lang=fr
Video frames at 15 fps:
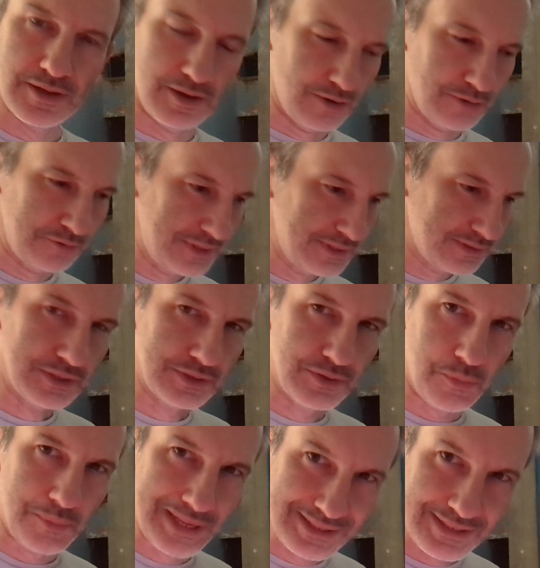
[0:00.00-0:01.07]
En fait,
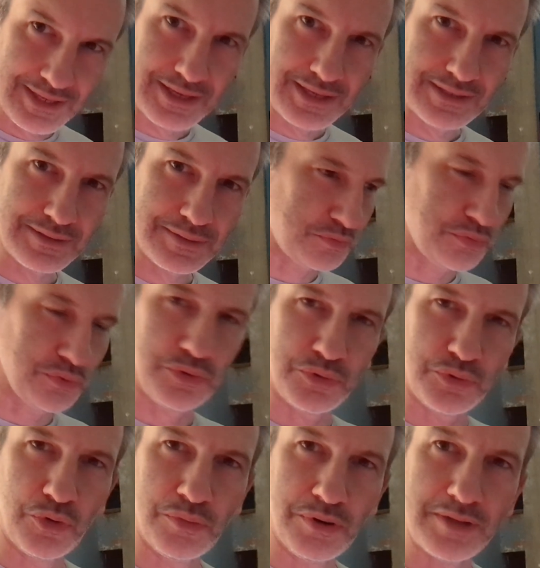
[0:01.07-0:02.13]
dans ma tête, pour que tu
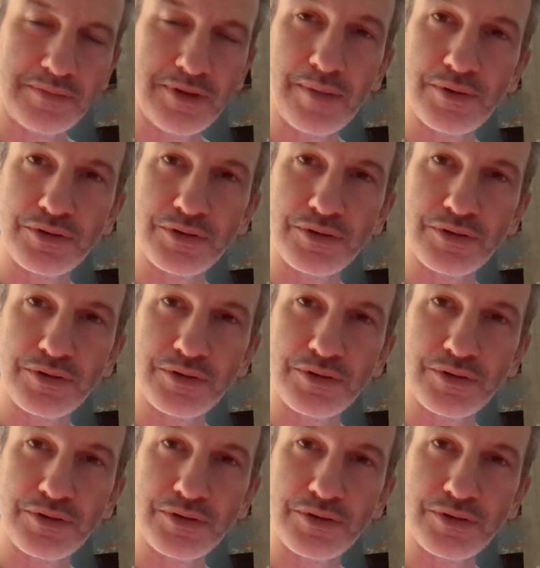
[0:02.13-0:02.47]
comprennes bien,